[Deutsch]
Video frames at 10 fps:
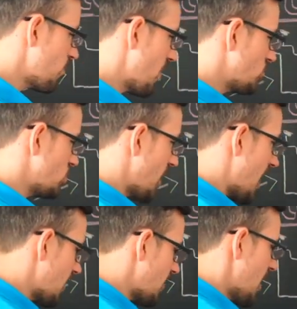dass beim
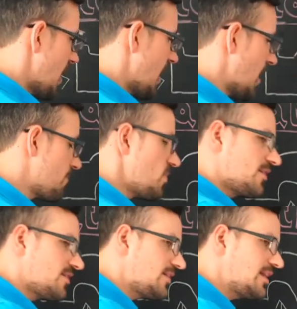Staat, ähm,
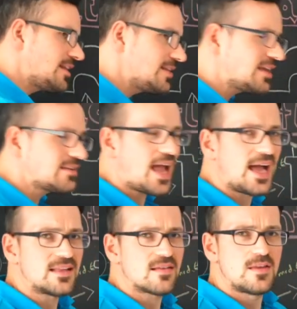das liegt nicht
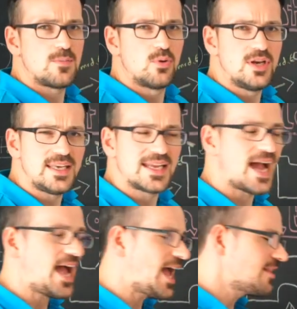daran, dass die
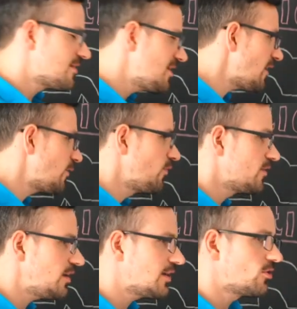Politiker an sich
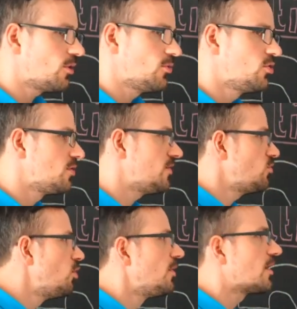für sich genommen
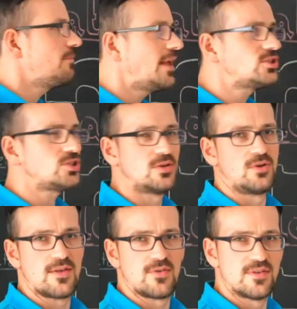irgendwie dümmere Menschen
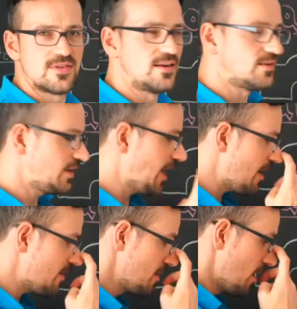oder so sind,
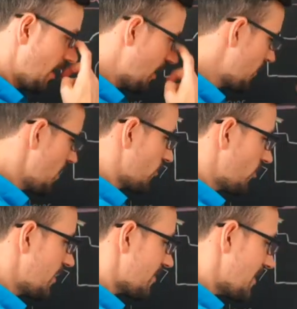ja, ähm,
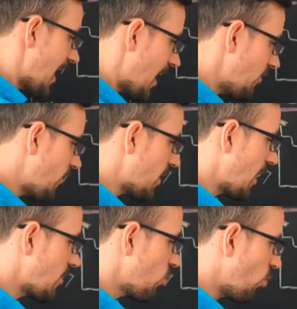sondern dass sie
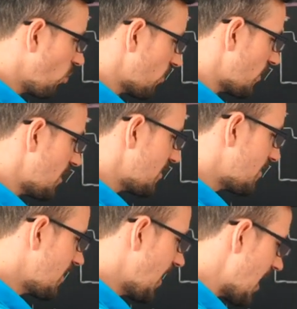einfach einen Großteil
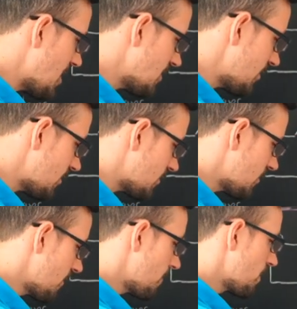des
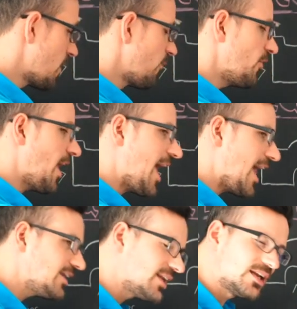Geldes von
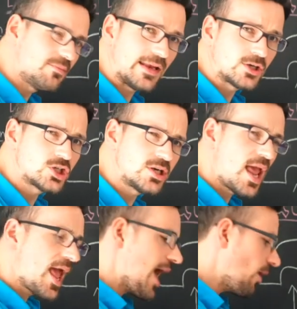anderen
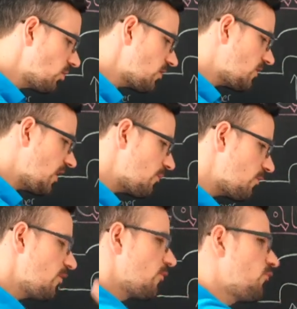Menschen
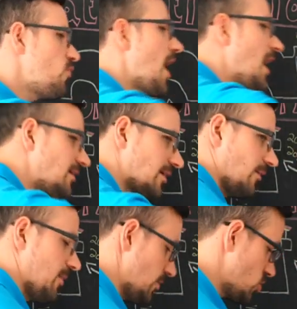ausgeben für
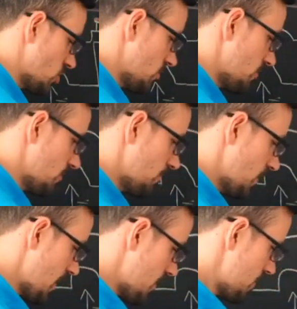andere Menschen.
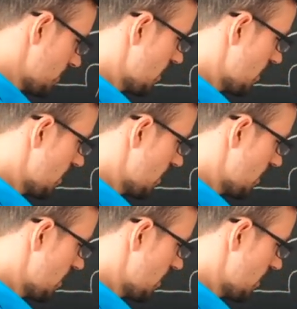Ja,